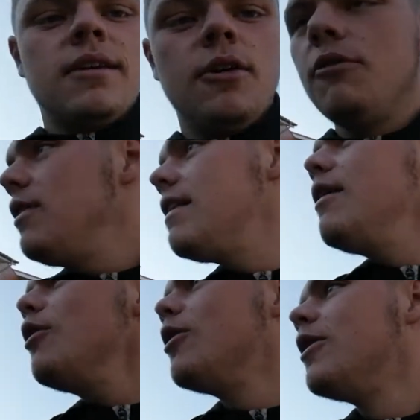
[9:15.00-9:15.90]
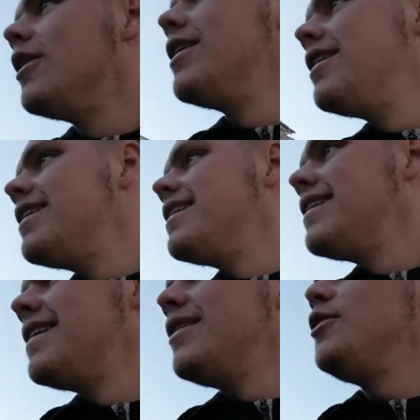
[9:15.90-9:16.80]
Une vidéo.
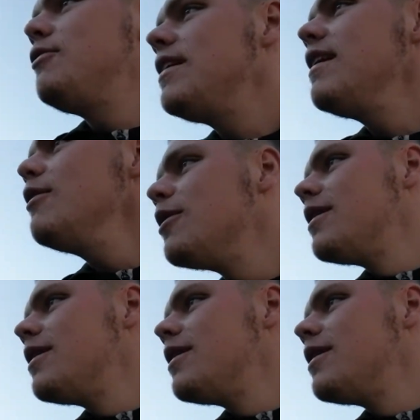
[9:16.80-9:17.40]
Une vidéo.